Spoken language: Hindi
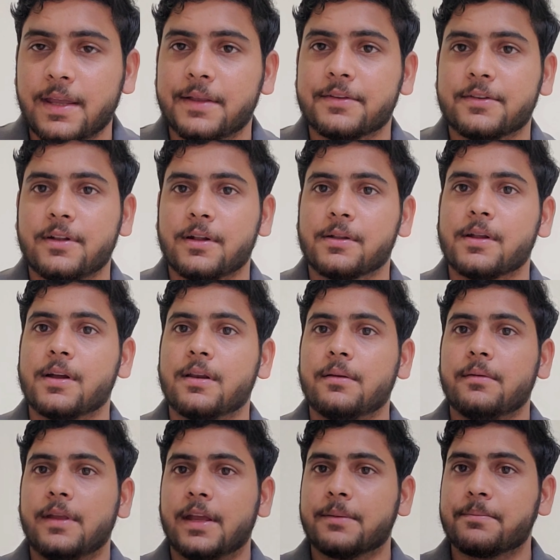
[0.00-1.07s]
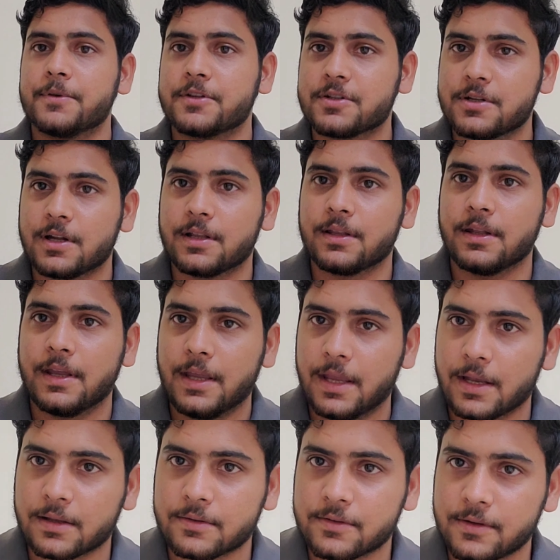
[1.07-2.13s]
एक सिलेंडर एक पिस्टन
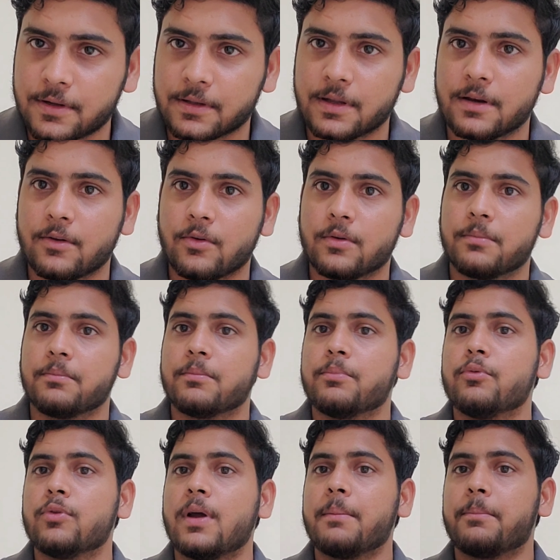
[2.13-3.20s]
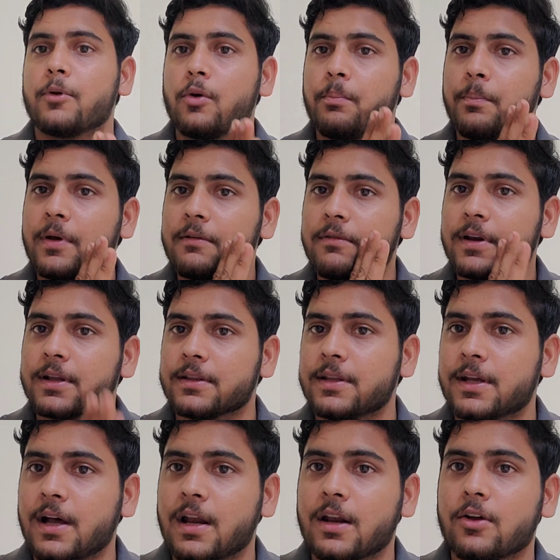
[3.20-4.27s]
एक सिलेंडर और पूरा प्रॉपर वर्क
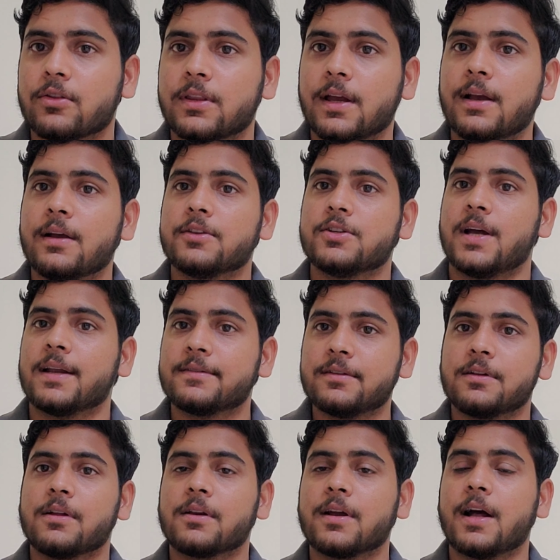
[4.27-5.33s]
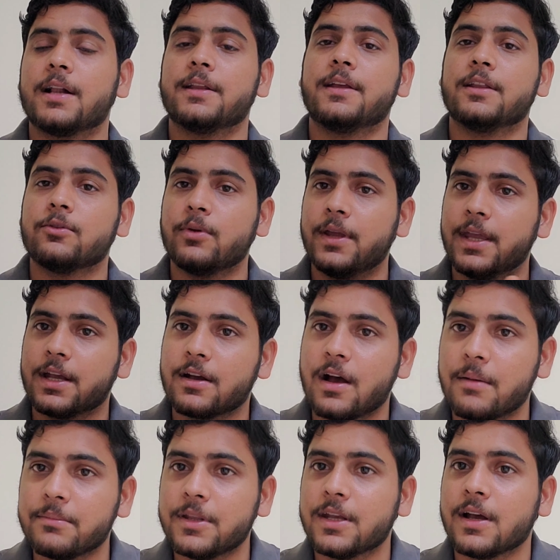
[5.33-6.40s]
नहीं कर रहा होता चार सिलेंडर गाड़ी है तो एक
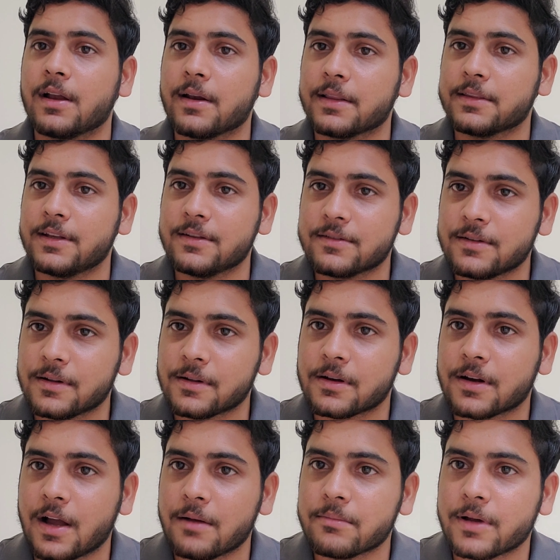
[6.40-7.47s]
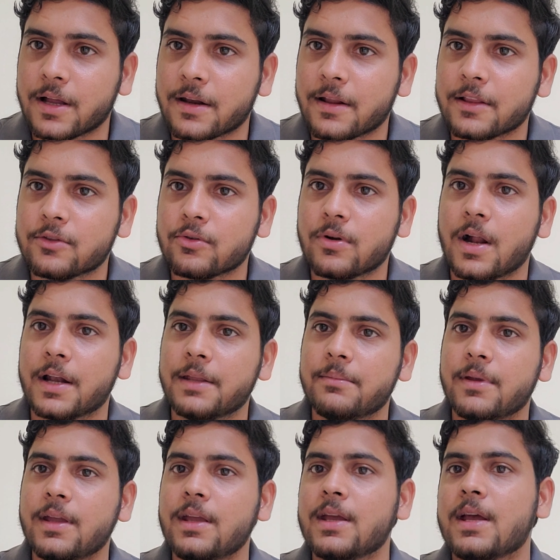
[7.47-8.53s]
काम नहीं कर रहा तीन सिलेंडर काम कर रहे हैं तो गाड़ी
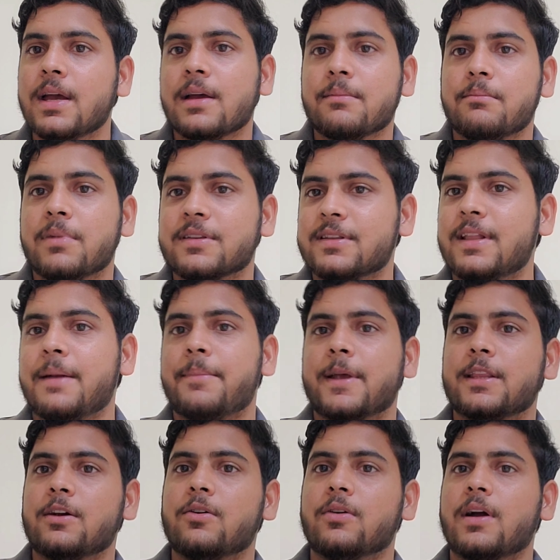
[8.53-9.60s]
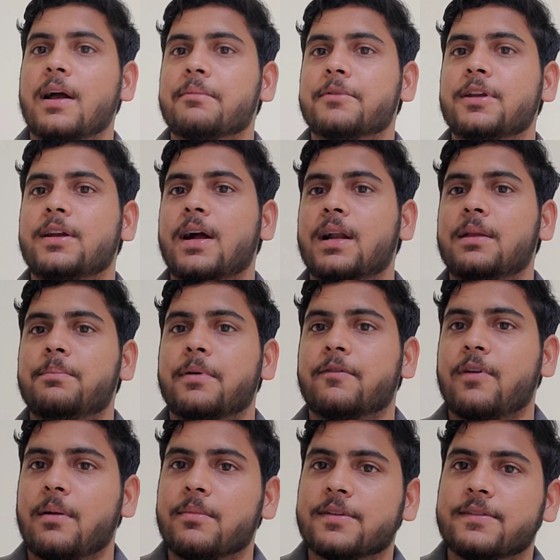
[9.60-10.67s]
में मसला पैदा होगा आपकी गाड़ी
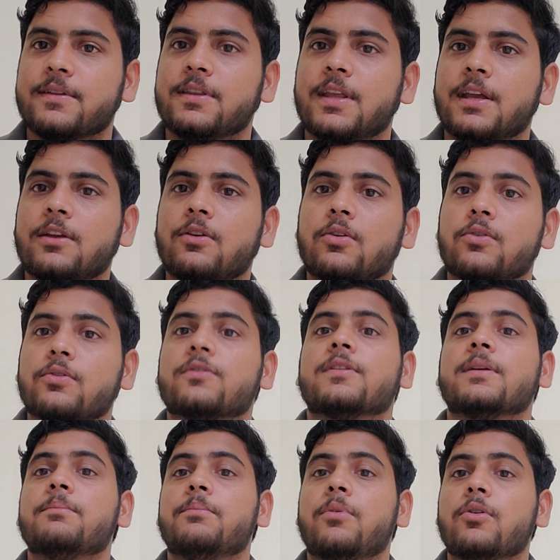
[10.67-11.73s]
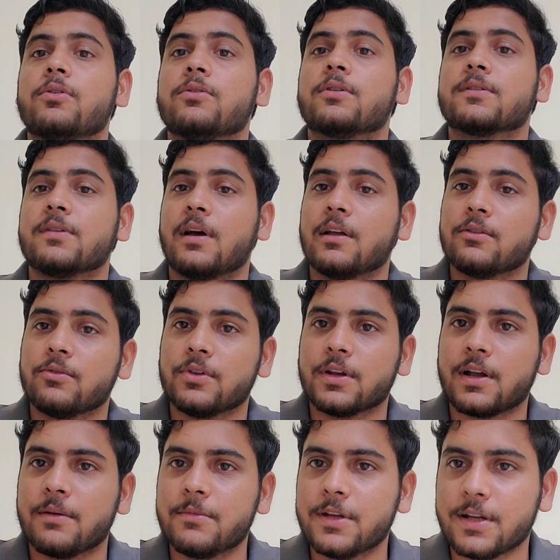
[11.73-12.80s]
परफॉर्मेंस नहीं देगी और उससे बहुत नुकसान होने
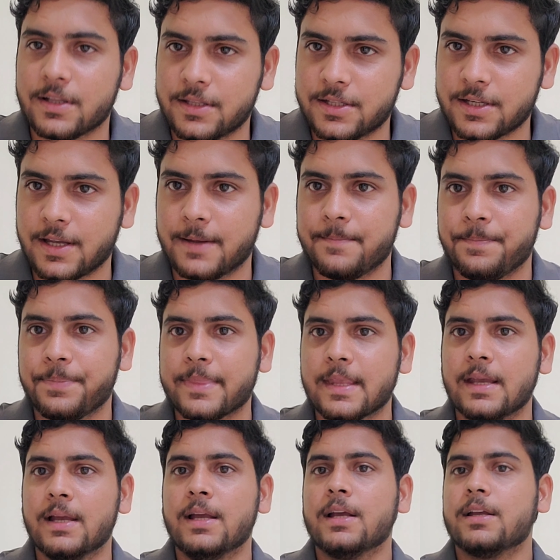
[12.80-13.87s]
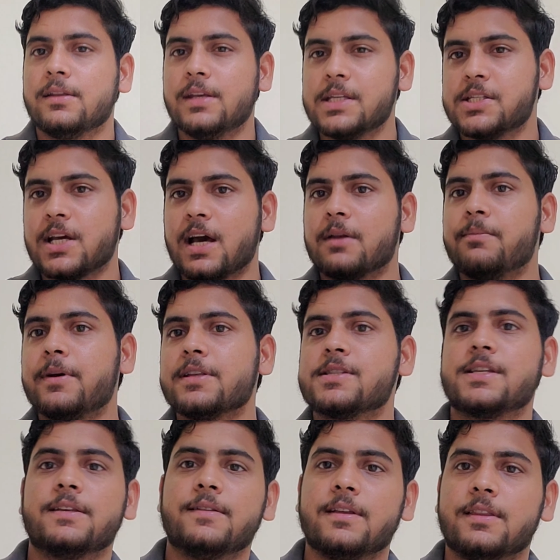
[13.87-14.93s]
का भी खदशा है ये चार पाँच
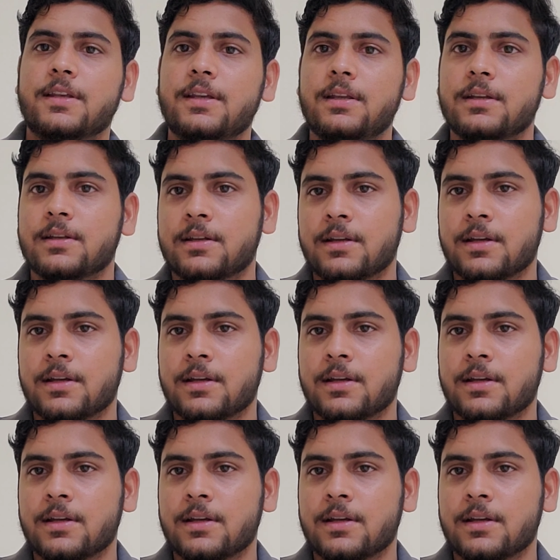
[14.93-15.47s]
चीज़ें थी